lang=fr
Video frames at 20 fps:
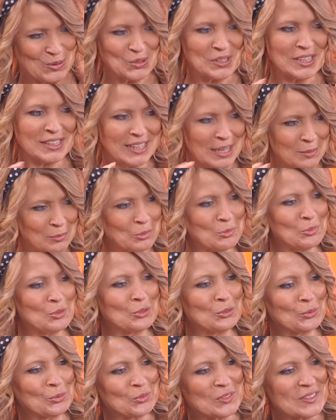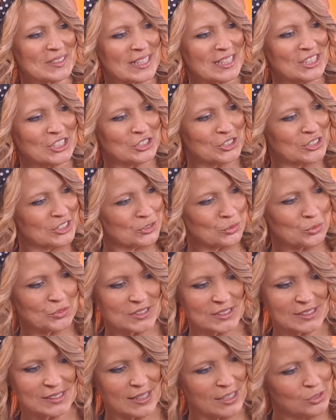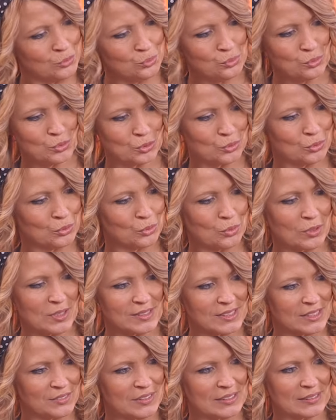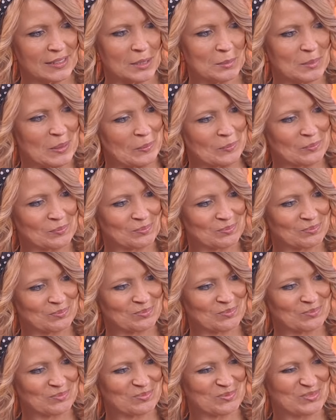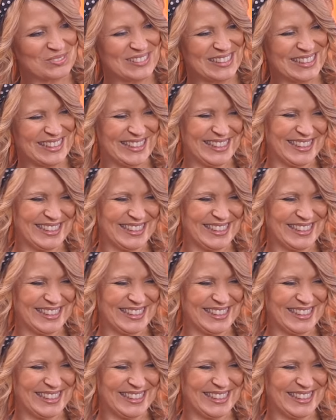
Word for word: encadre un peu mieux ton visage. Je trouve que c'est mm. très doux sur toi, ça te va très bien. Ah, merci.